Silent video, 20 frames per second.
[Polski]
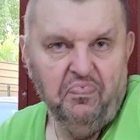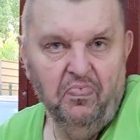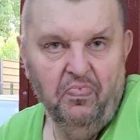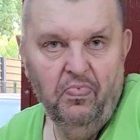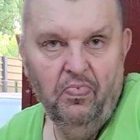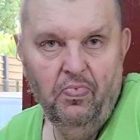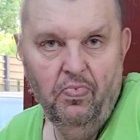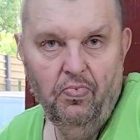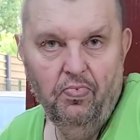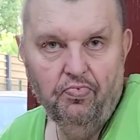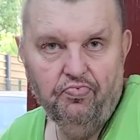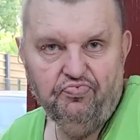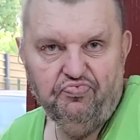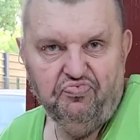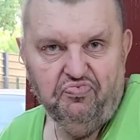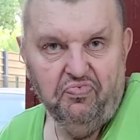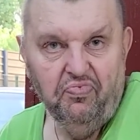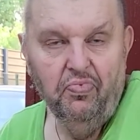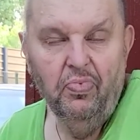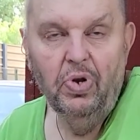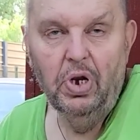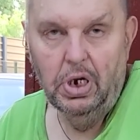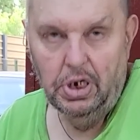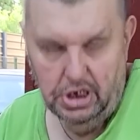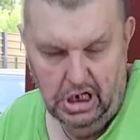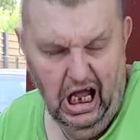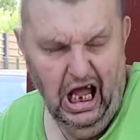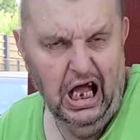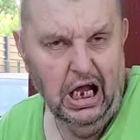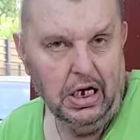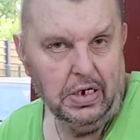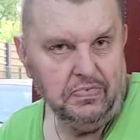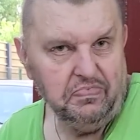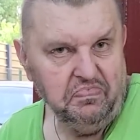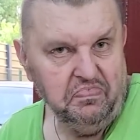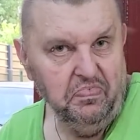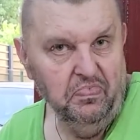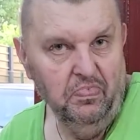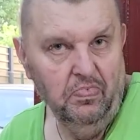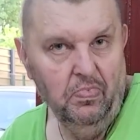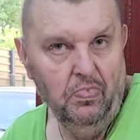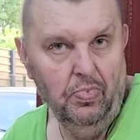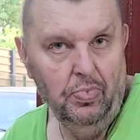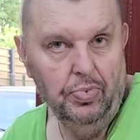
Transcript: przedstawić się tobie, jak przyjedzie.